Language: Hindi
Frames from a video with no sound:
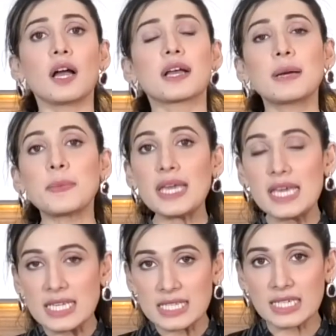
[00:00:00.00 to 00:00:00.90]
अगर आप
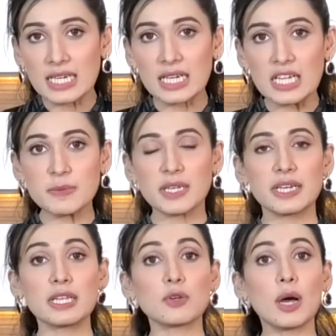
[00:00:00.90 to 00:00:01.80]
एक सिंगल ग्लास
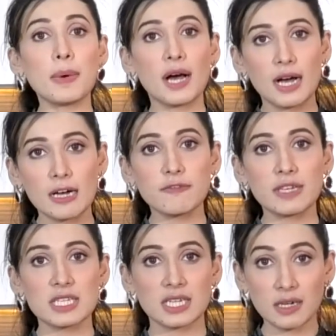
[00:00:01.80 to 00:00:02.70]
बना रहे हैं तो आप हाफ़
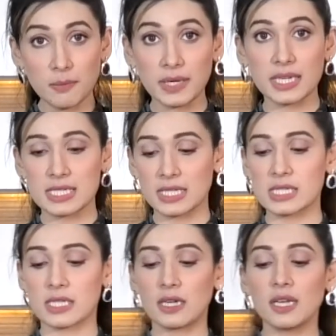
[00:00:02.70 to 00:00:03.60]
लीजिएगा बड़े
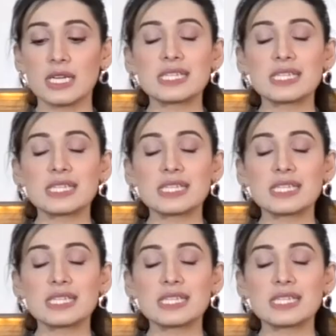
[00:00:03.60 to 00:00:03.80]
साइज़ का